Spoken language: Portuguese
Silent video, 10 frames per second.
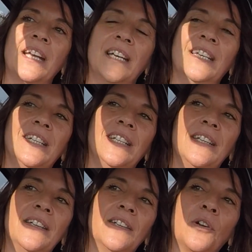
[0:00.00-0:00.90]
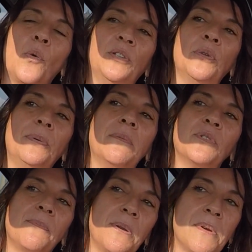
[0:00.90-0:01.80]
eh, quando
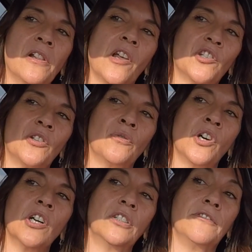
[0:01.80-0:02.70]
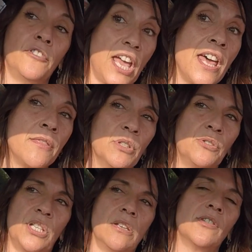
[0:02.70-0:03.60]
abrimos a primeira loja no Norte, que foi a de
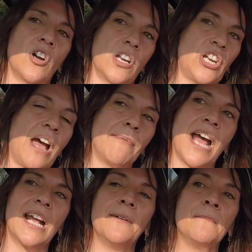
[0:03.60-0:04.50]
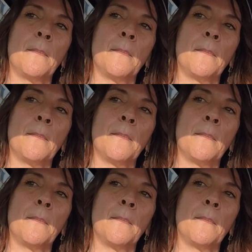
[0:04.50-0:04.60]
Maduzinhos agora já a Braga,